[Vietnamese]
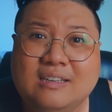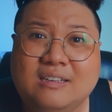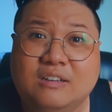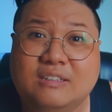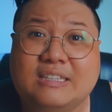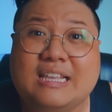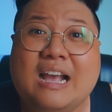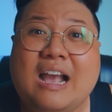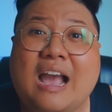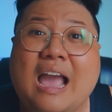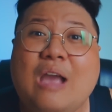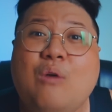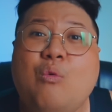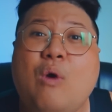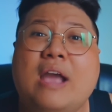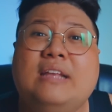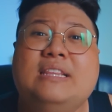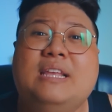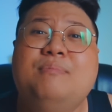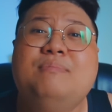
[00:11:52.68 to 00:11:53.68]
người ta khai
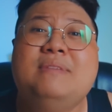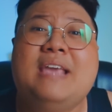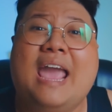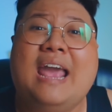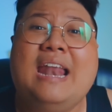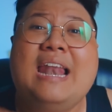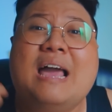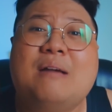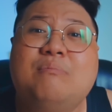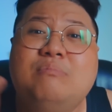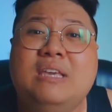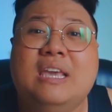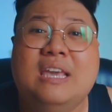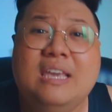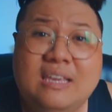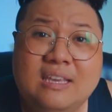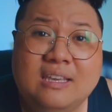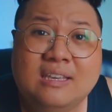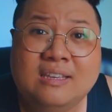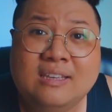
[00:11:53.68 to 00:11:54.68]
quan điểm nhãn làm cái
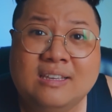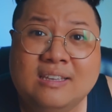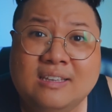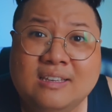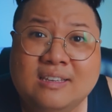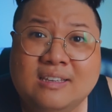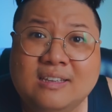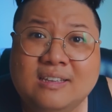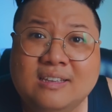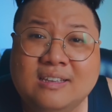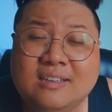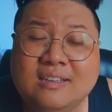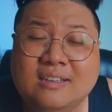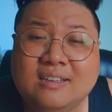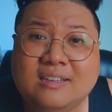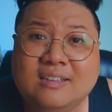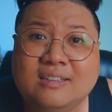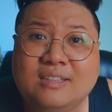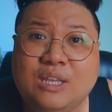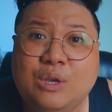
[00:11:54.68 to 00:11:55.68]
gì
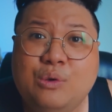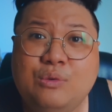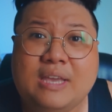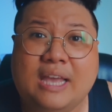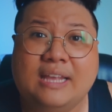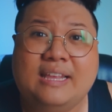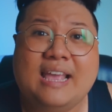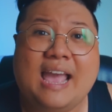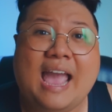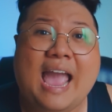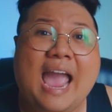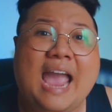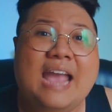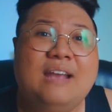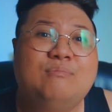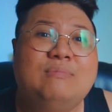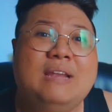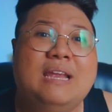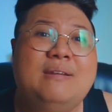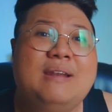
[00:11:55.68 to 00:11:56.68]
nếu vậy thì ai
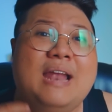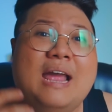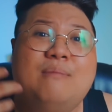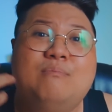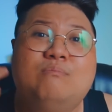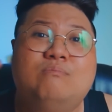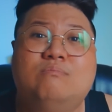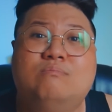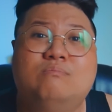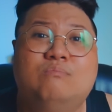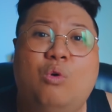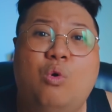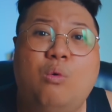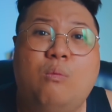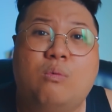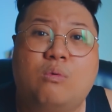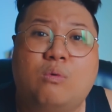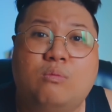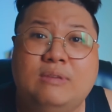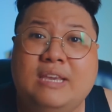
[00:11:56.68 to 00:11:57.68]
cũng đi ra mua
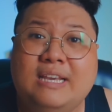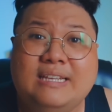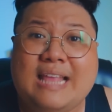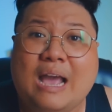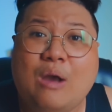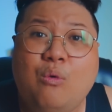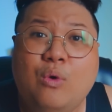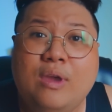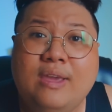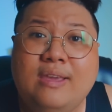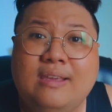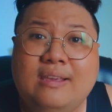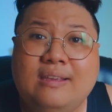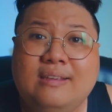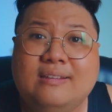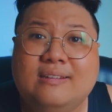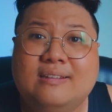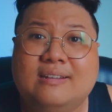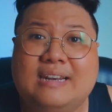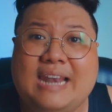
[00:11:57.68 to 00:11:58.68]
một viên đá quý
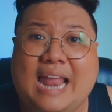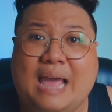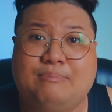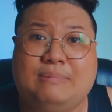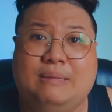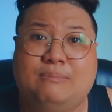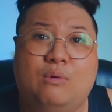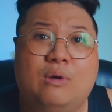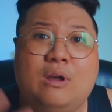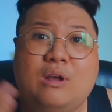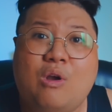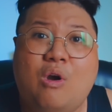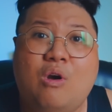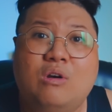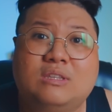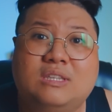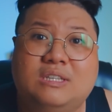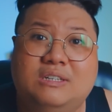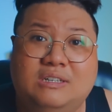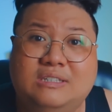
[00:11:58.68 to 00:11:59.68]
làm thành mỗi
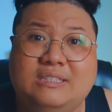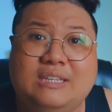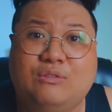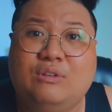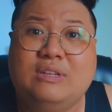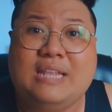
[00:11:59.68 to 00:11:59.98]
con tượng nào